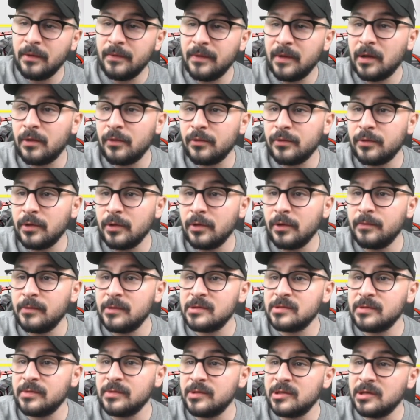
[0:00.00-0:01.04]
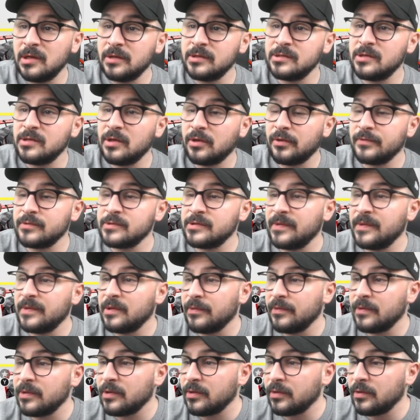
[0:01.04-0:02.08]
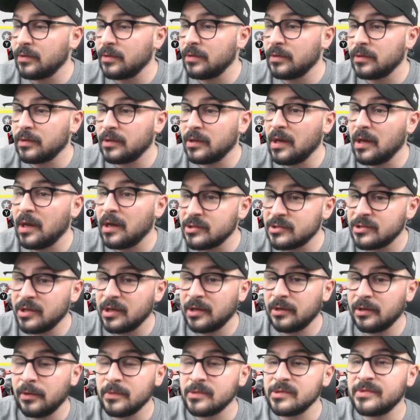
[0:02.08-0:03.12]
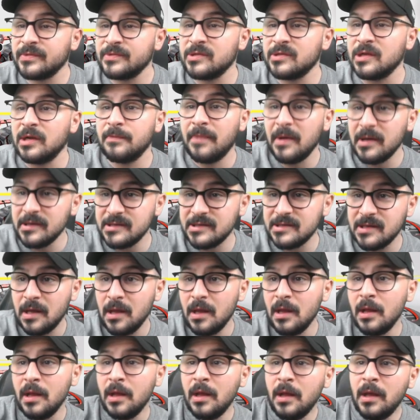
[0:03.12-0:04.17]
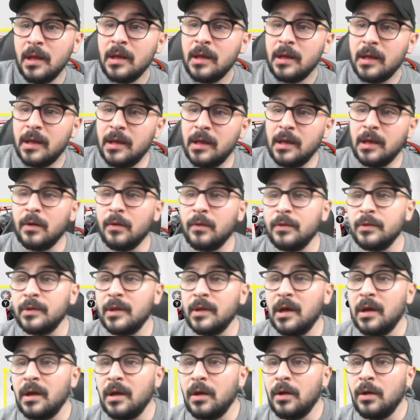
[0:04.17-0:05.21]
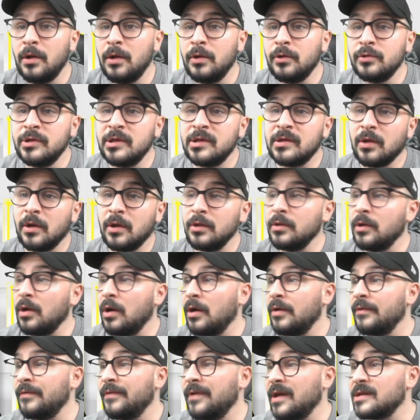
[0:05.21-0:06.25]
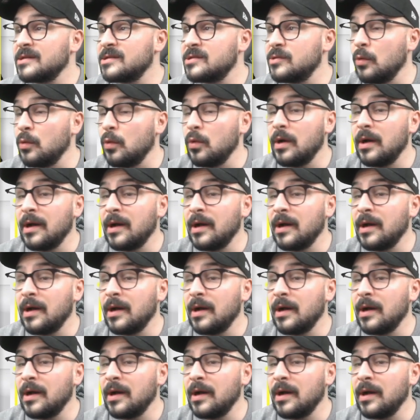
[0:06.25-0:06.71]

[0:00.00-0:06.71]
avec l'autre Mitsubishi Lancer que vous avez dans votre garage directement si vous avez le pass. Et on a euh, le Nitron en version